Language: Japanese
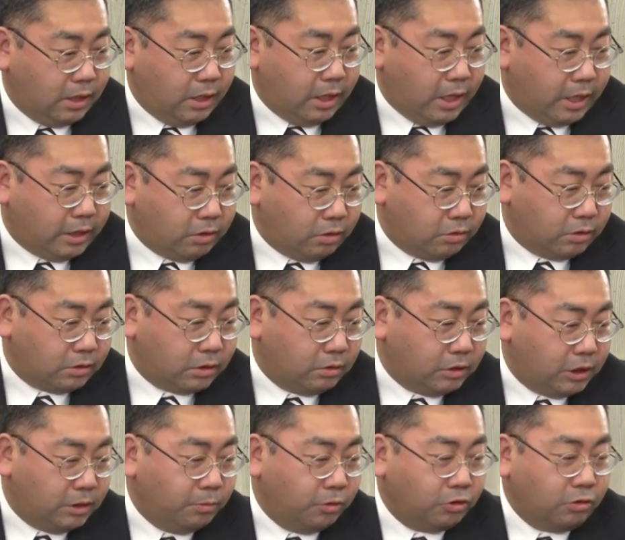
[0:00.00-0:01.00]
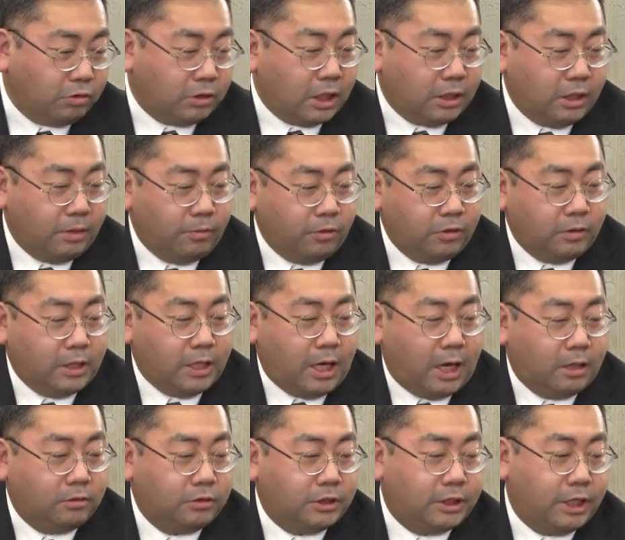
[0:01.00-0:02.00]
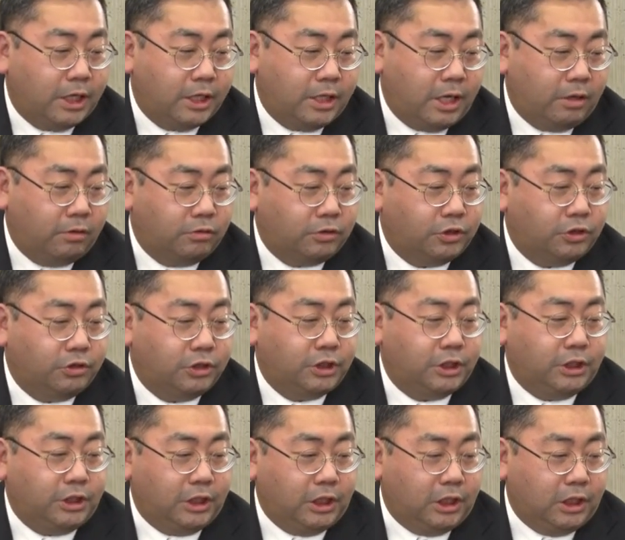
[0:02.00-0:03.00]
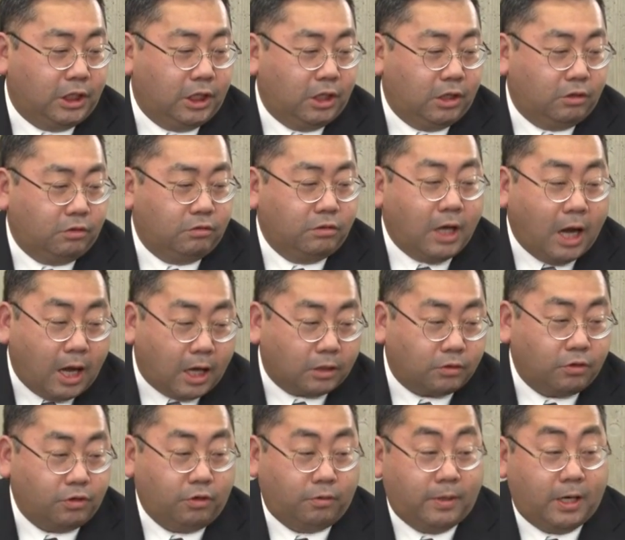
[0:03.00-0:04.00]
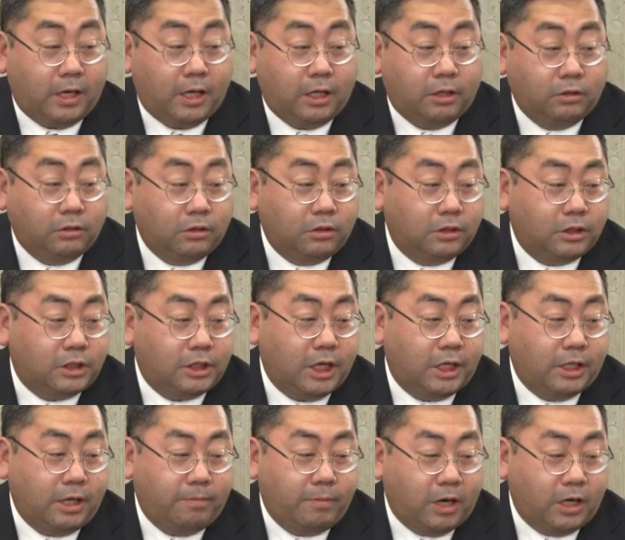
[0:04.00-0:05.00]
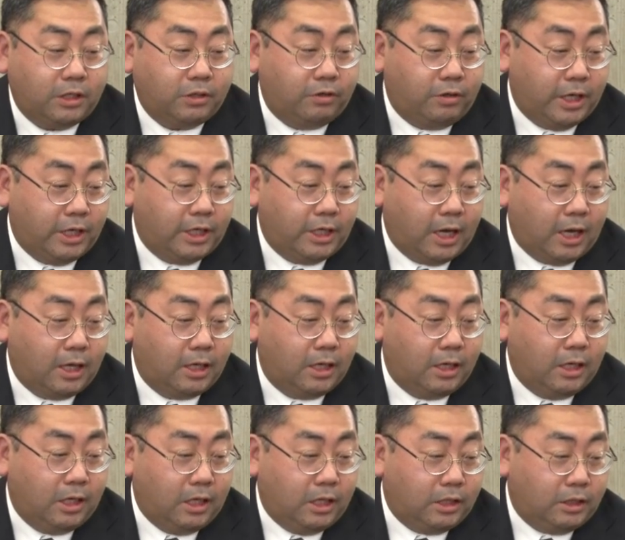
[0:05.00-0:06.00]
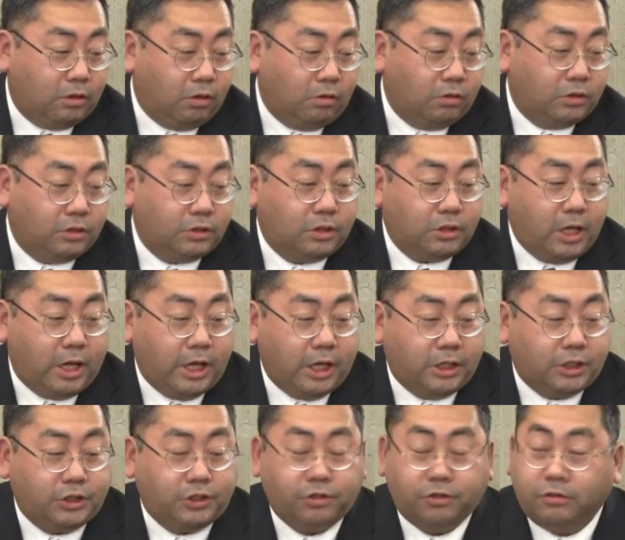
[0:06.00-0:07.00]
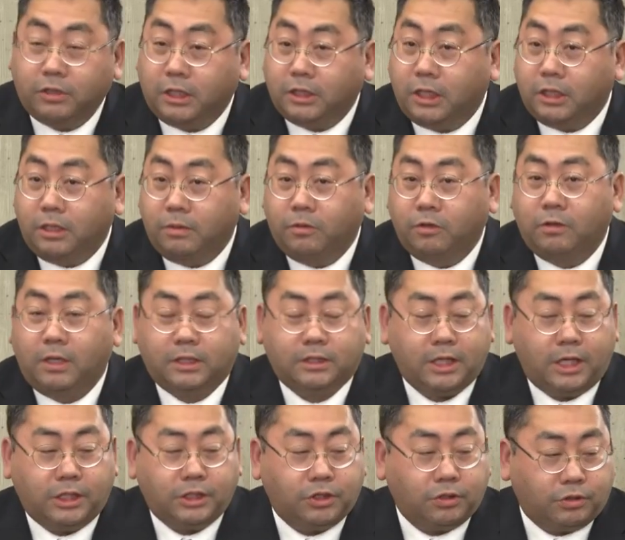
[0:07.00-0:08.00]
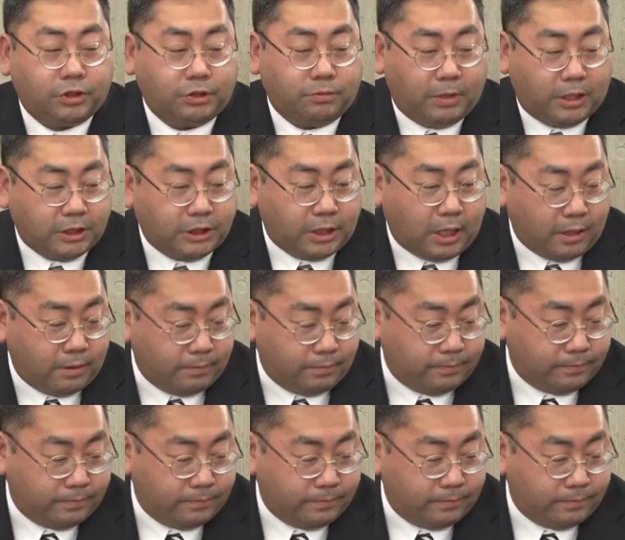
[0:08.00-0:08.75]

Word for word: えっと、火元建物である正殿を中心に、ウナーと呼ばれる正殿周りのエリアの、えー、主要な建物は全焼しました。